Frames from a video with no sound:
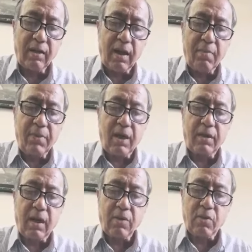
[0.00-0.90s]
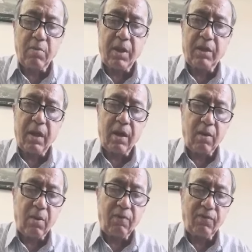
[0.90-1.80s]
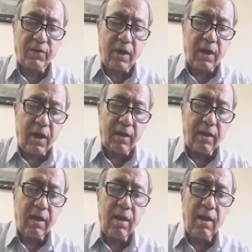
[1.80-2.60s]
تمنع تكاثر البكتيريا والفطريات